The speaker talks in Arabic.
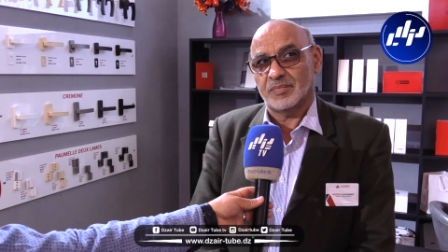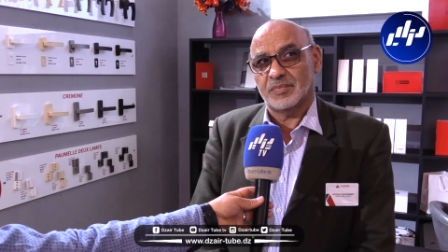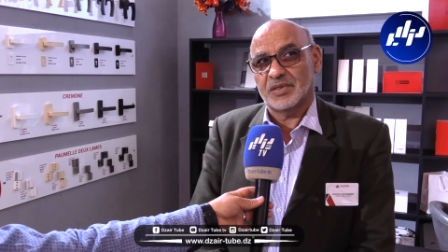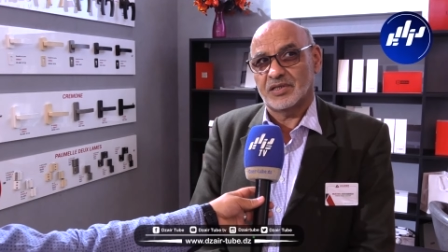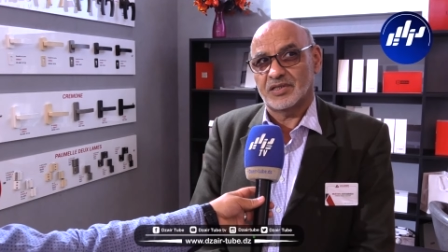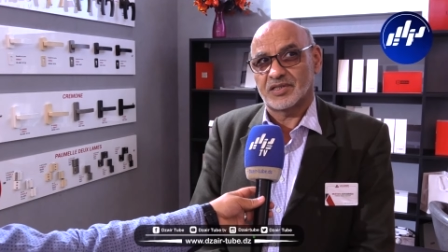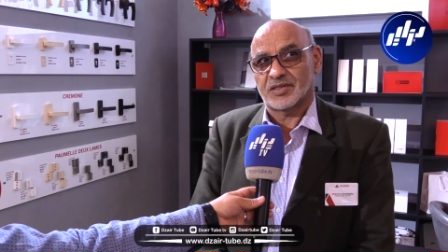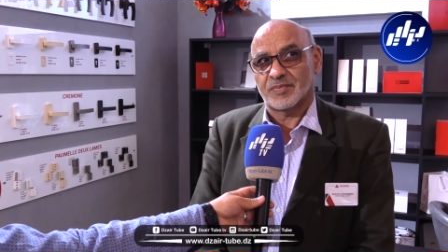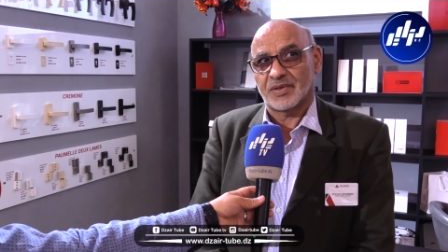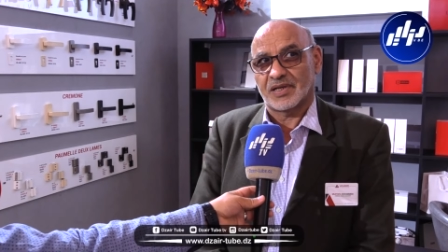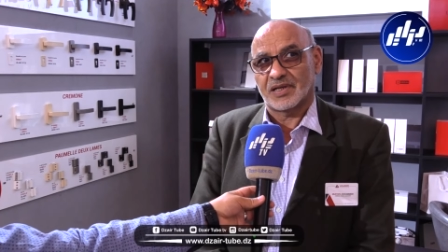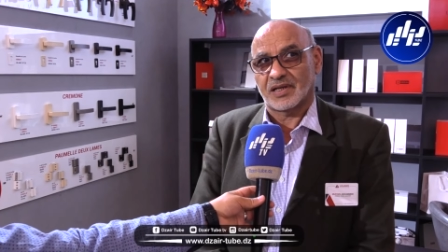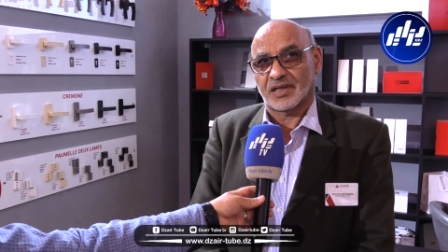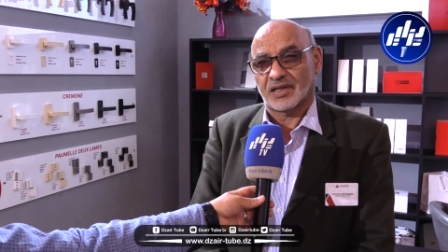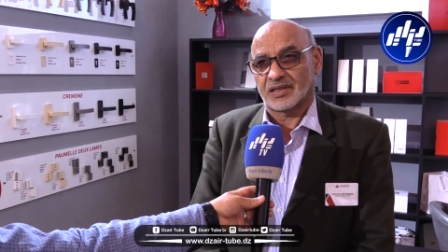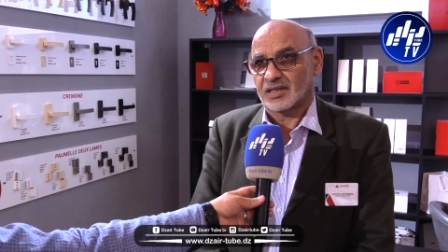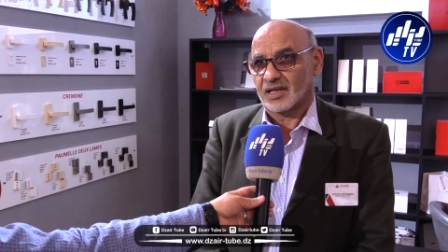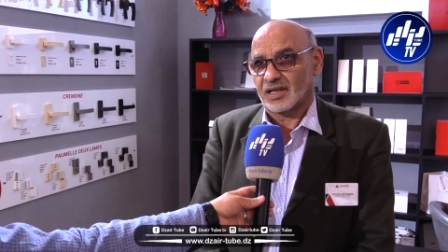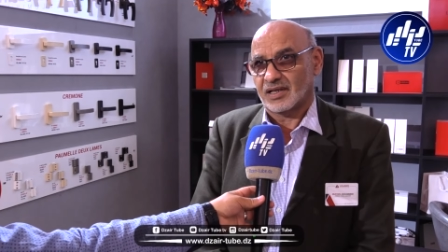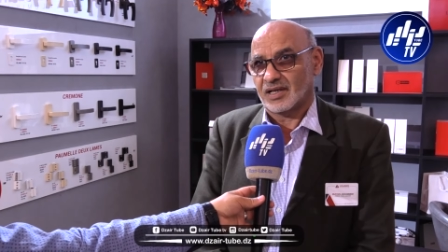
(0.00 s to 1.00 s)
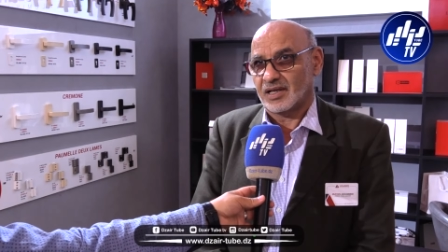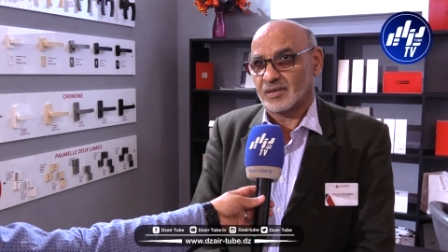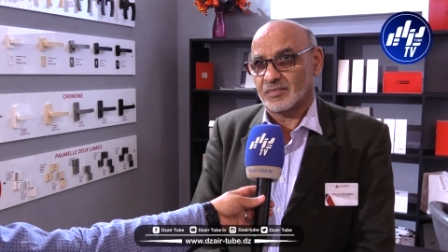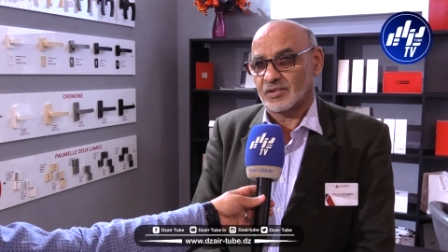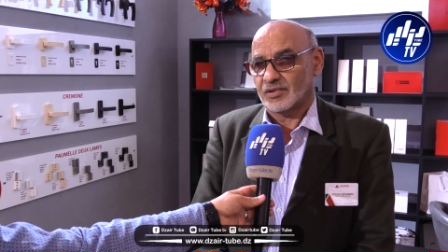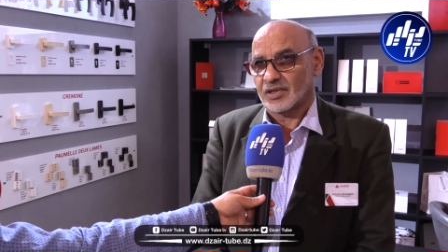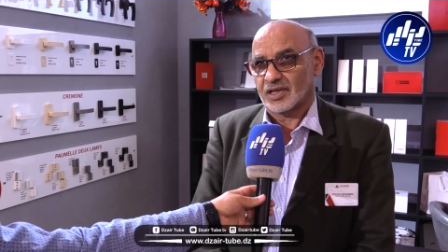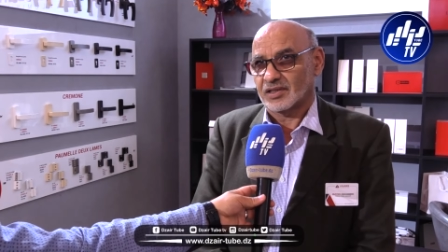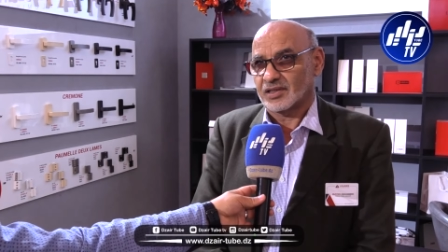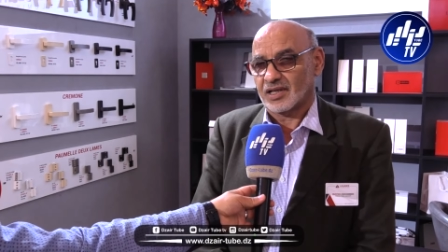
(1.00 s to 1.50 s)
بالنسبه للقطاع
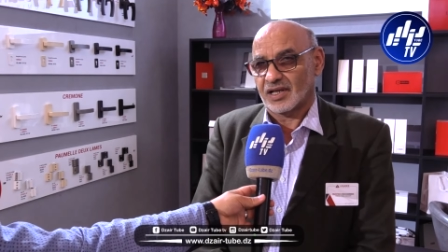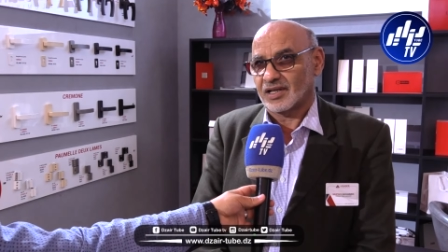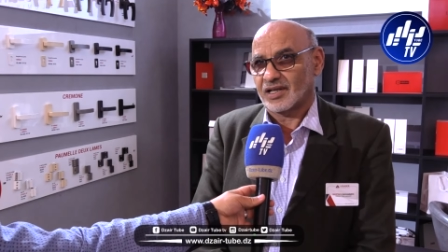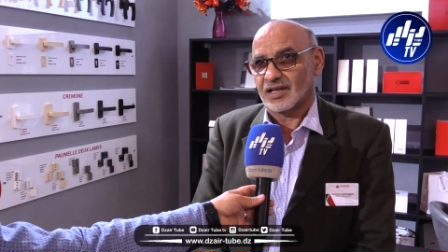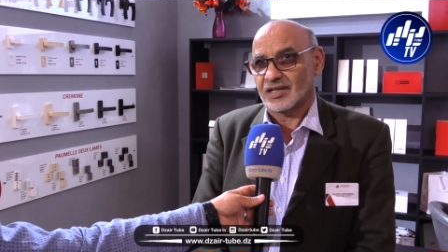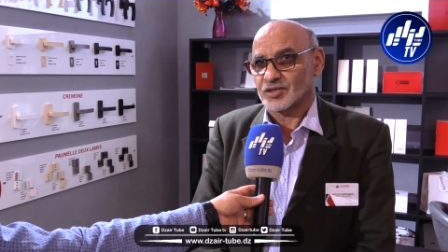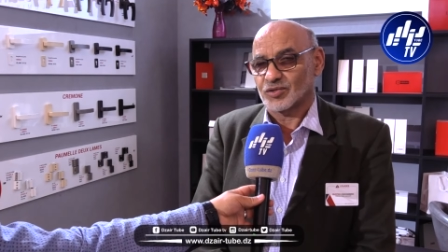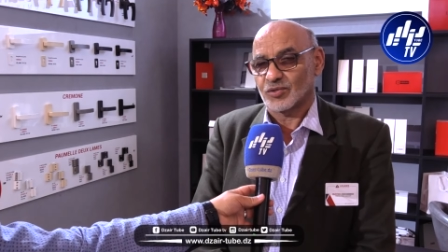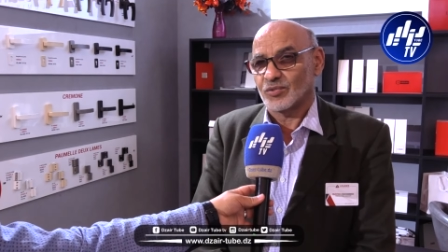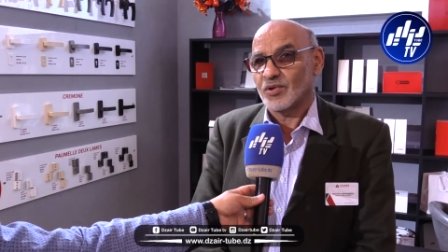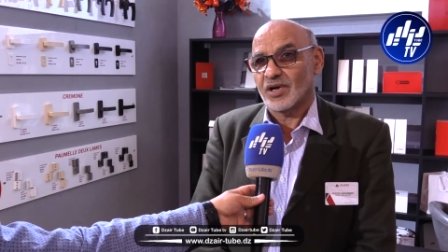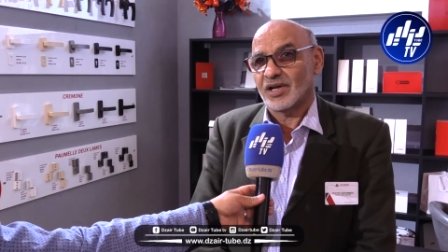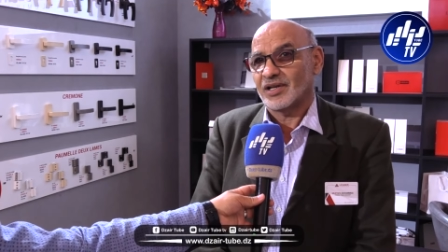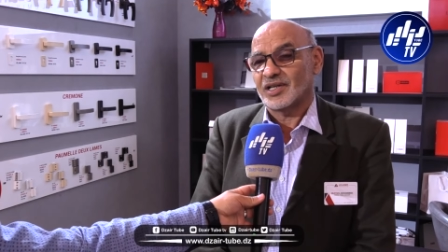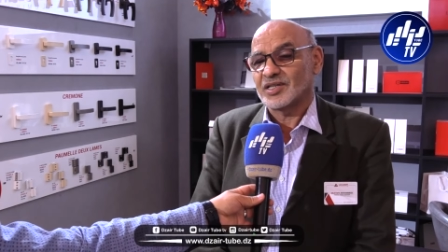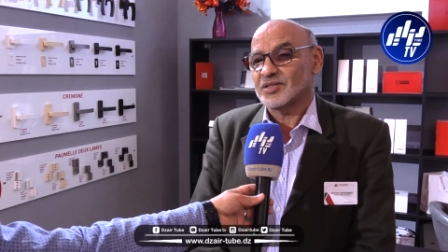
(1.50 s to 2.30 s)
العام والقطاع الخاص هو